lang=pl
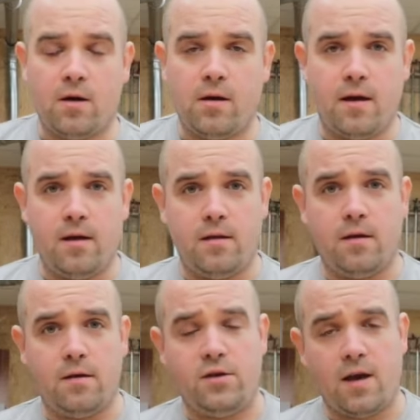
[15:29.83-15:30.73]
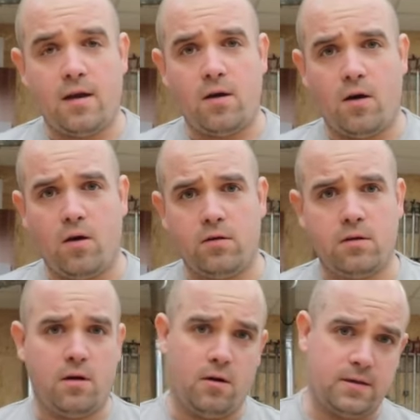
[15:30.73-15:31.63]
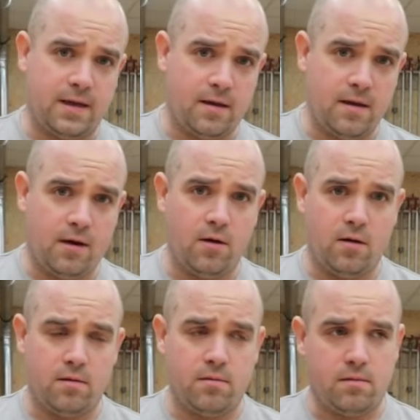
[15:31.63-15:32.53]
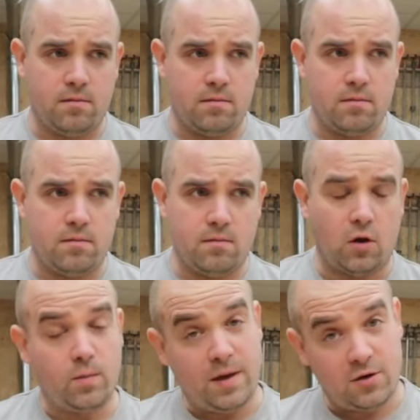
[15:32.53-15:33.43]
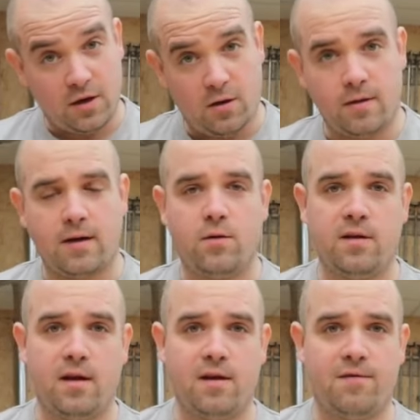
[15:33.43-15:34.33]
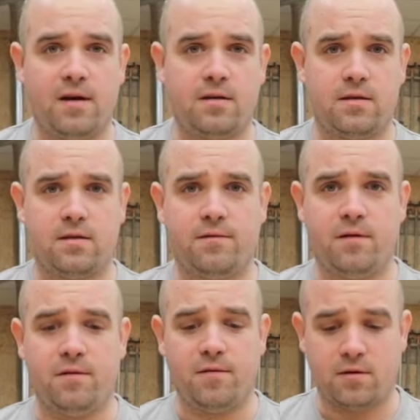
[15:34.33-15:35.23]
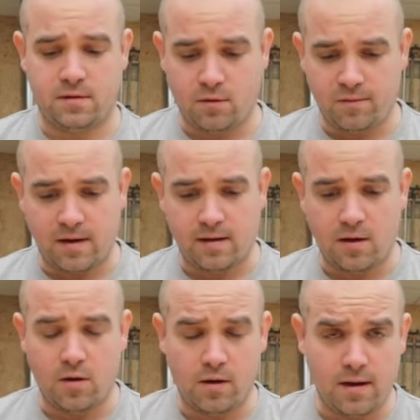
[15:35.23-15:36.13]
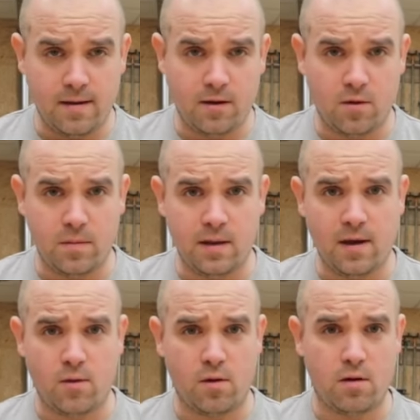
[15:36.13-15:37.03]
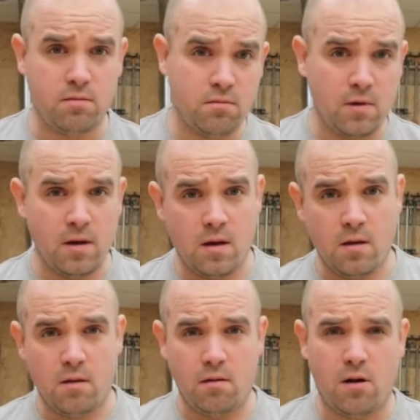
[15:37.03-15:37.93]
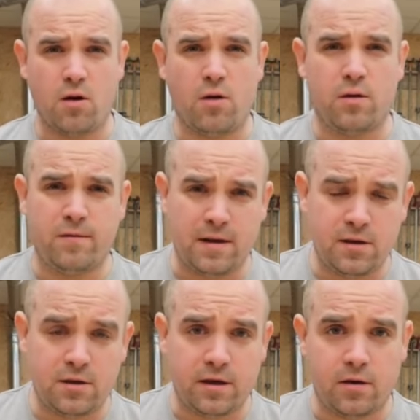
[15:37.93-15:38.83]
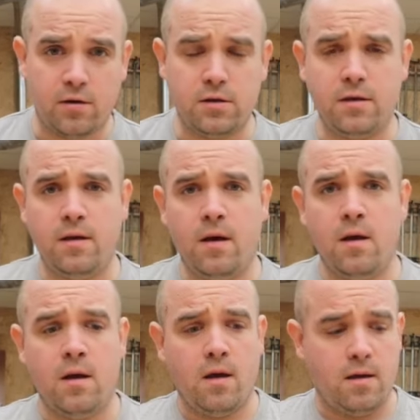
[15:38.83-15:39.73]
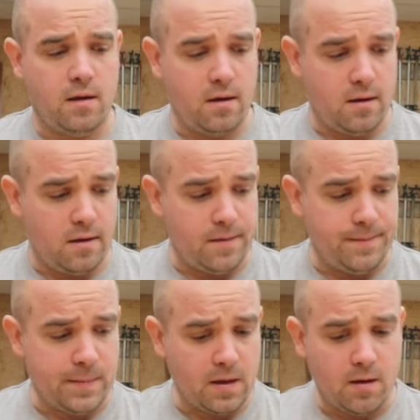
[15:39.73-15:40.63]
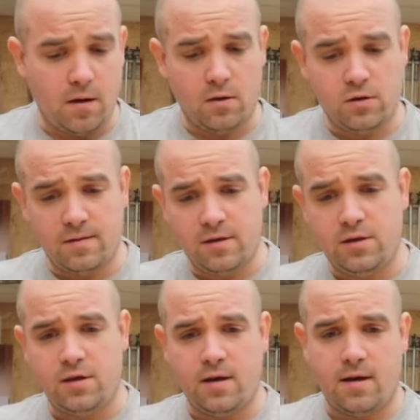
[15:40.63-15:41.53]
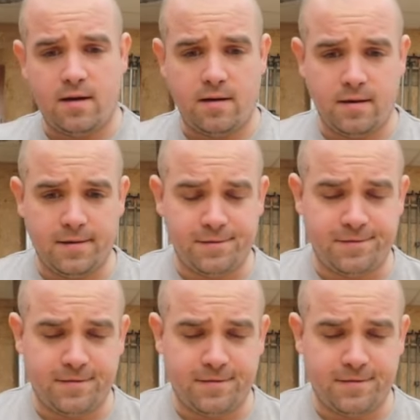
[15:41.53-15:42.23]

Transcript: kolejny dzień od ostatniego, od pierwszego nakładania warstwy worsku twardego olejnego minęło około 20 godzin. E, Oczywiście y,